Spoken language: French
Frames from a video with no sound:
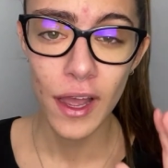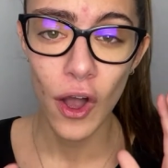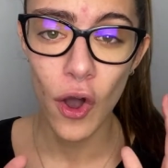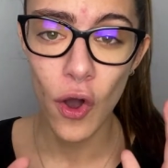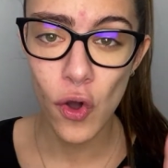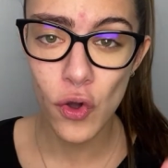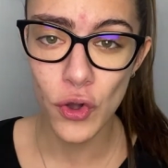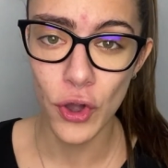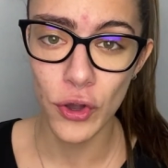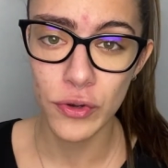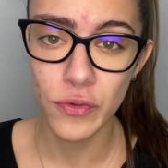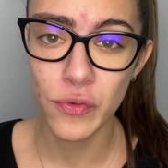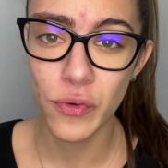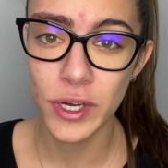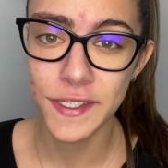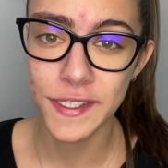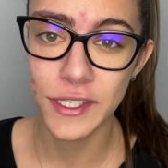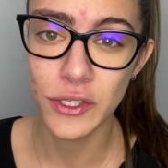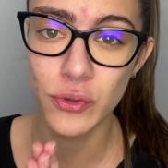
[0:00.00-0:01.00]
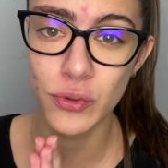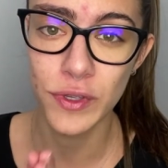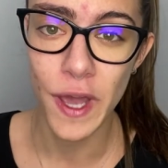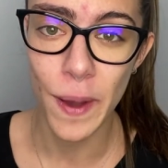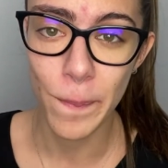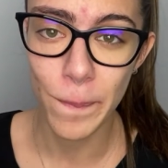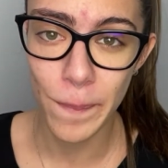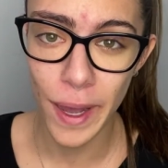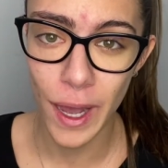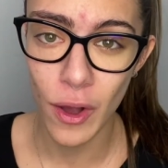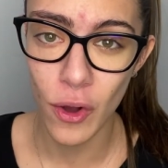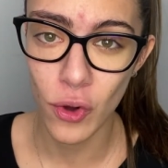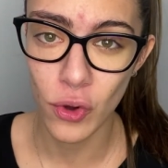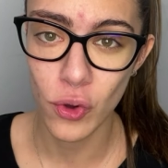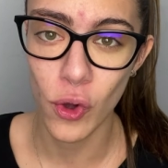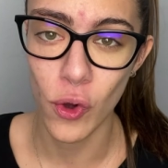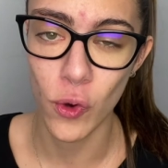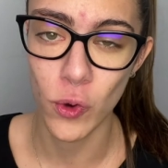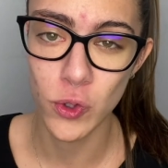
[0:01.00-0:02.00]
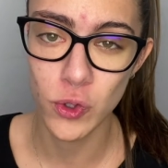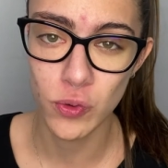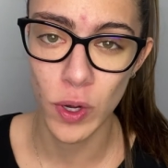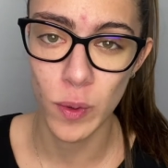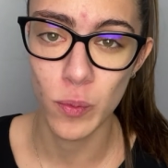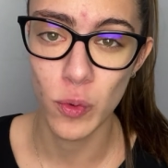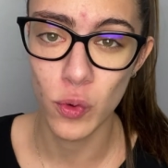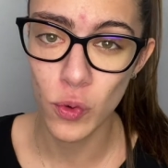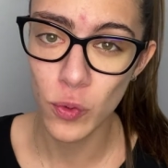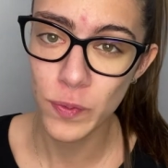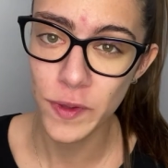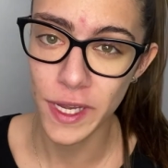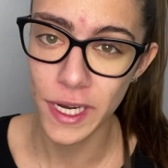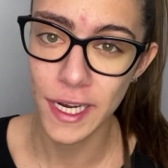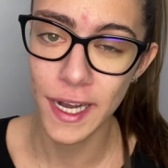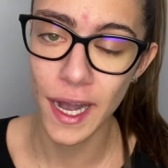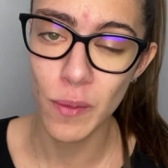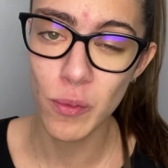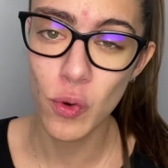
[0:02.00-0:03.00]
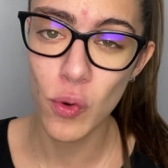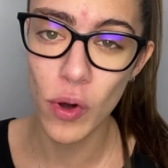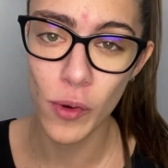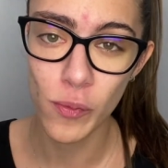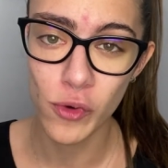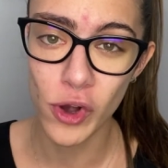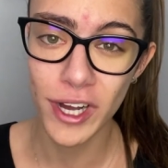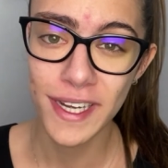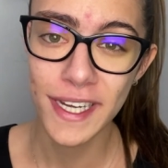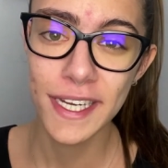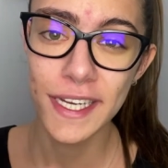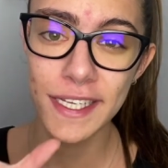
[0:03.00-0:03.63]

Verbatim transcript: Encore une fois, si tu n'as pas encore rejoint mon groupe Telegram, crois-moi,